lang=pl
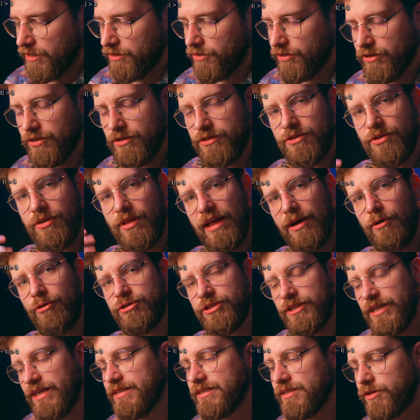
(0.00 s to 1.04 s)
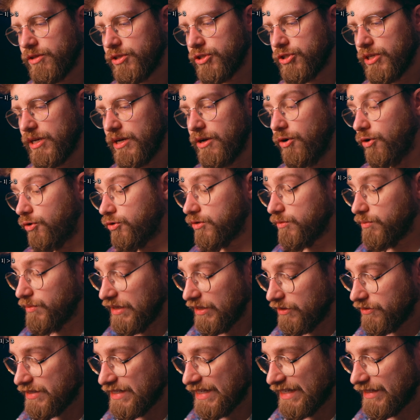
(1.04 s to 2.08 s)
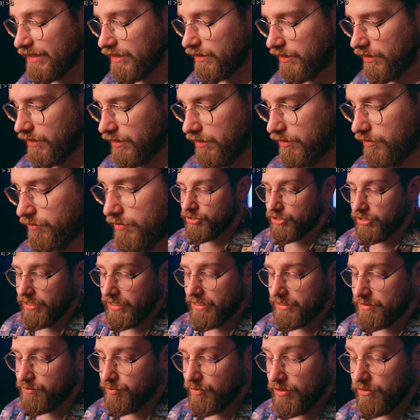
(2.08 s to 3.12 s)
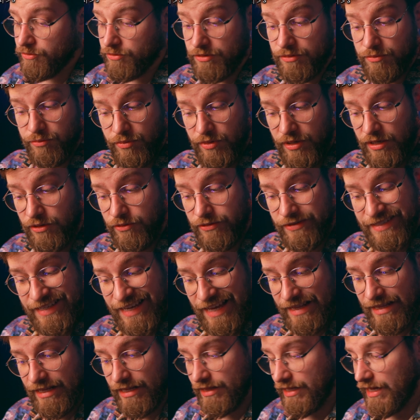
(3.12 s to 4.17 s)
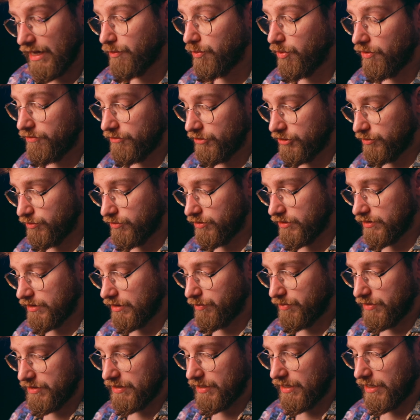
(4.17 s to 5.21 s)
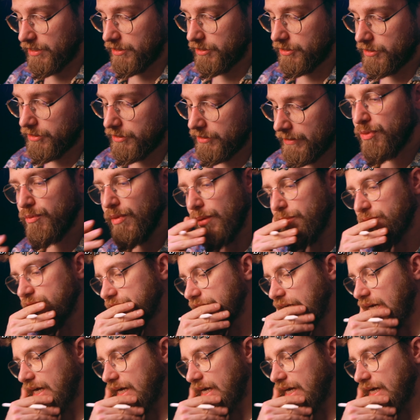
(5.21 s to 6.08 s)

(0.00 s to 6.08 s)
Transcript: i to jest odległość x od czego? Od minus 1, czy x minus minus 1, tak powinniśmy to zapisać, ma być